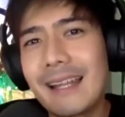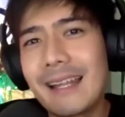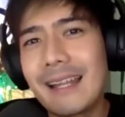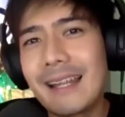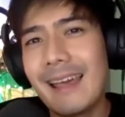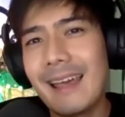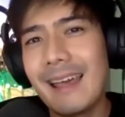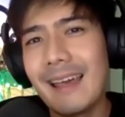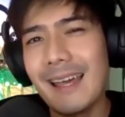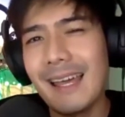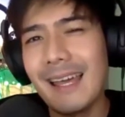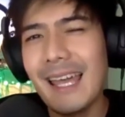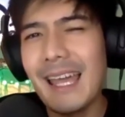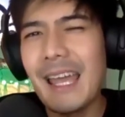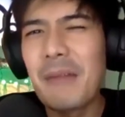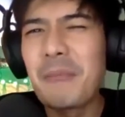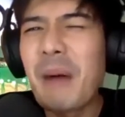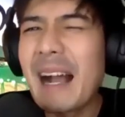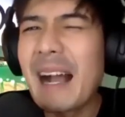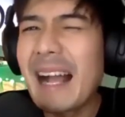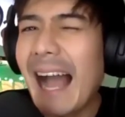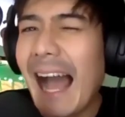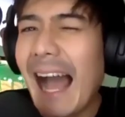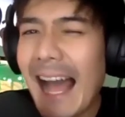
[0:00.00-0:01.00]
eh
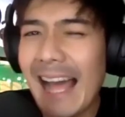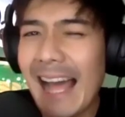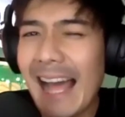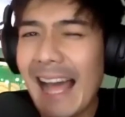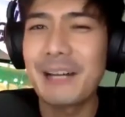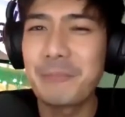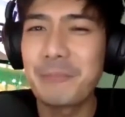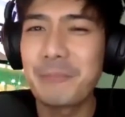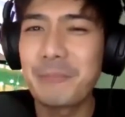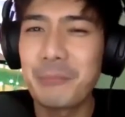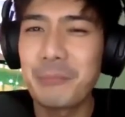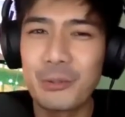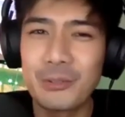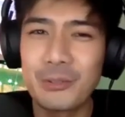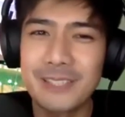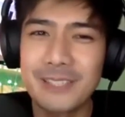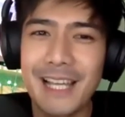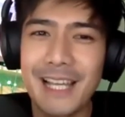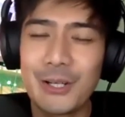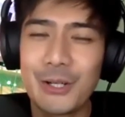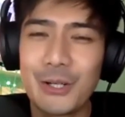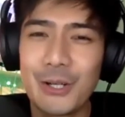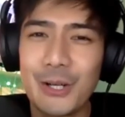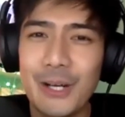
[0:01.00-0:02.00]
mag-aaral po
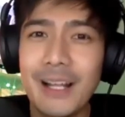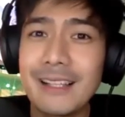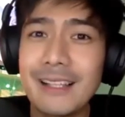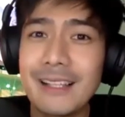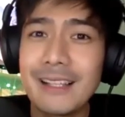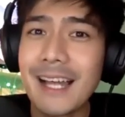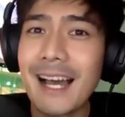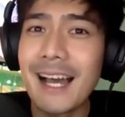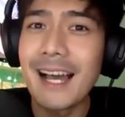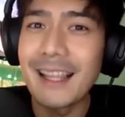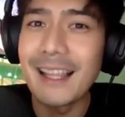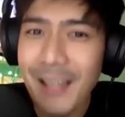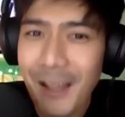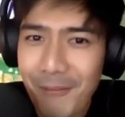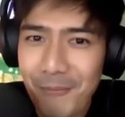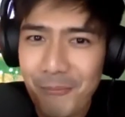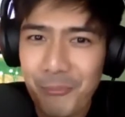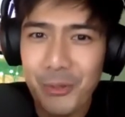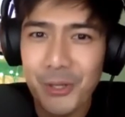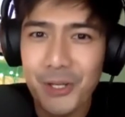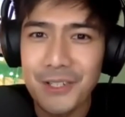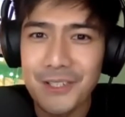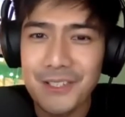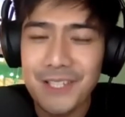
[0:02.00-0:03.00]
tayo ng
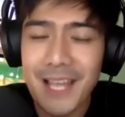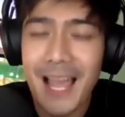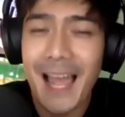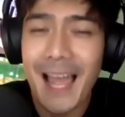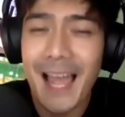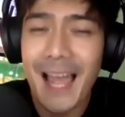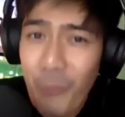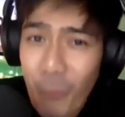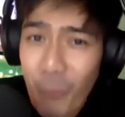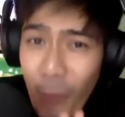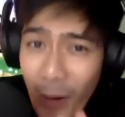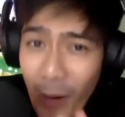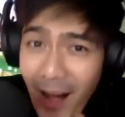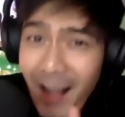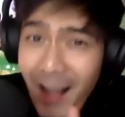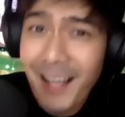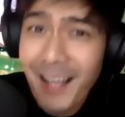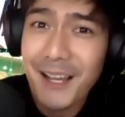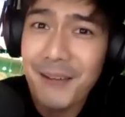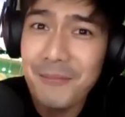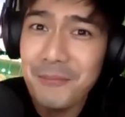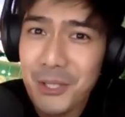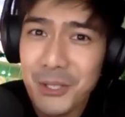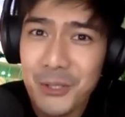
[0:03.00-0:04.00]
numbers. I
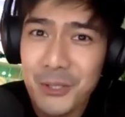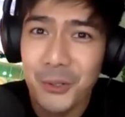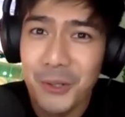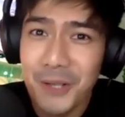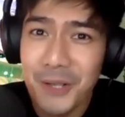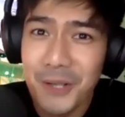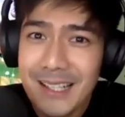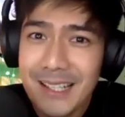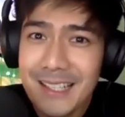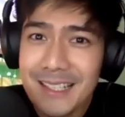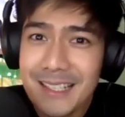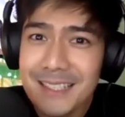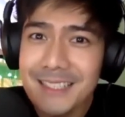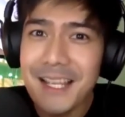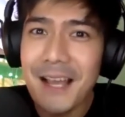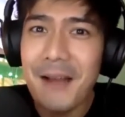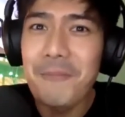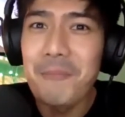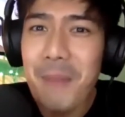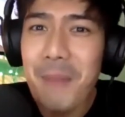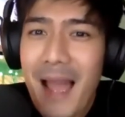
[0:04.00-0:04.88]
welcome you sa Math